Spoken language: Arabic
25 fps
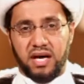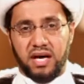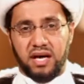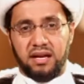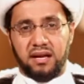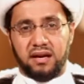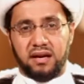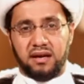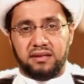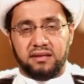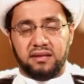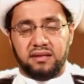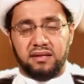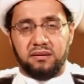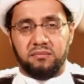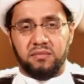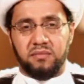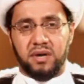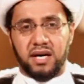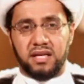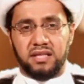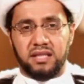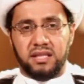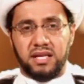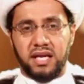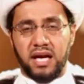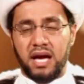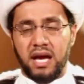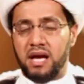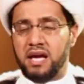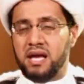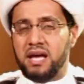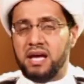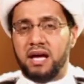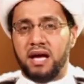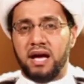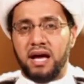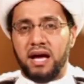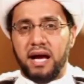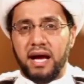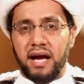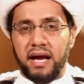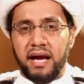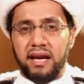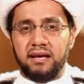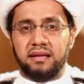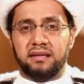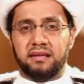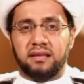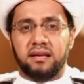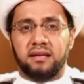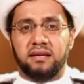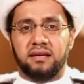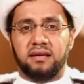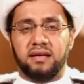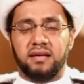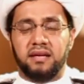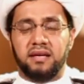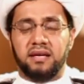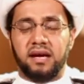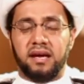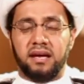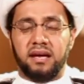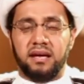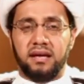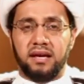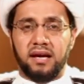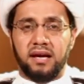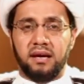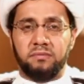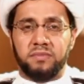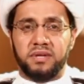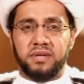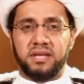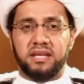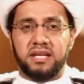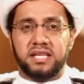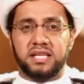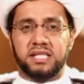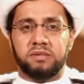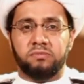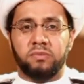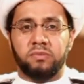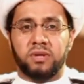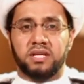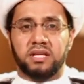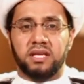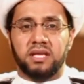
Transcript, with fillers: الحلقه الماضيه ايضا هي هي بالنسبه